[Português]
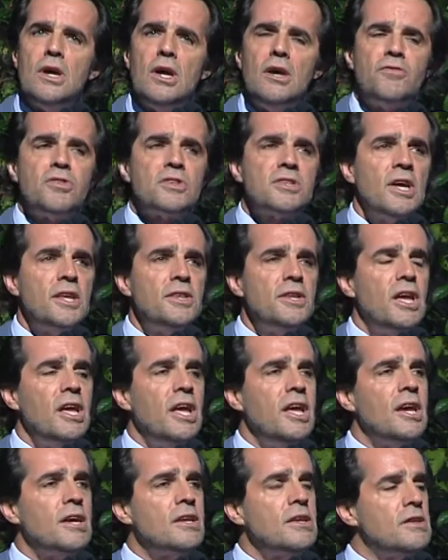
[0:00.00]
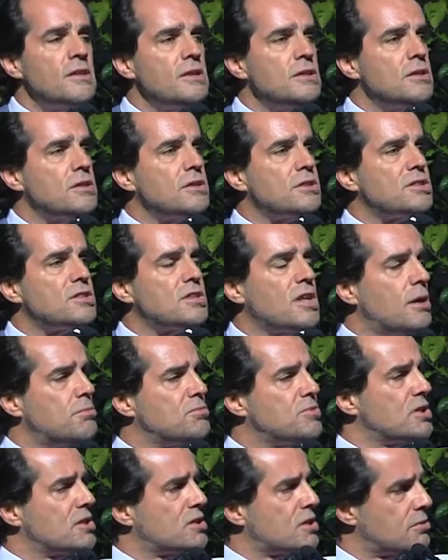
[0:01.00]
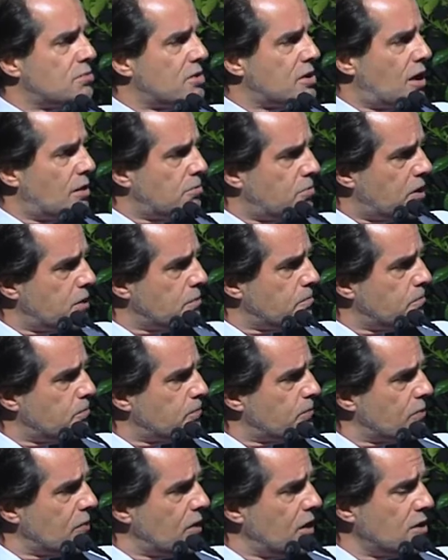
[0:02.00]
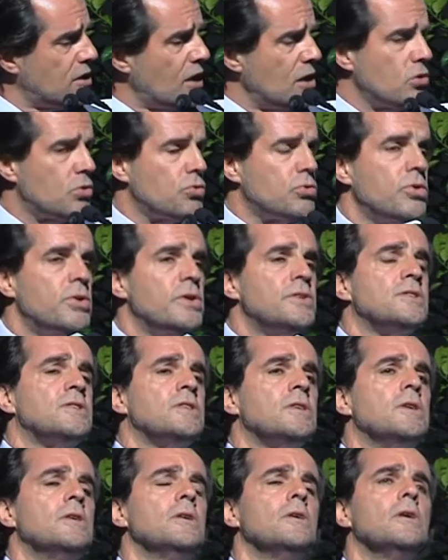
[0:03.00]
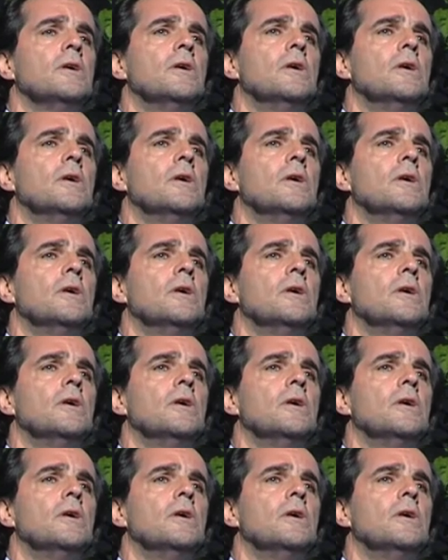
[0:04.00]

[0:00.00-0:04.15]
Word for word: a verdade é que estamos a trabalhar bem. E tenho que reconhecer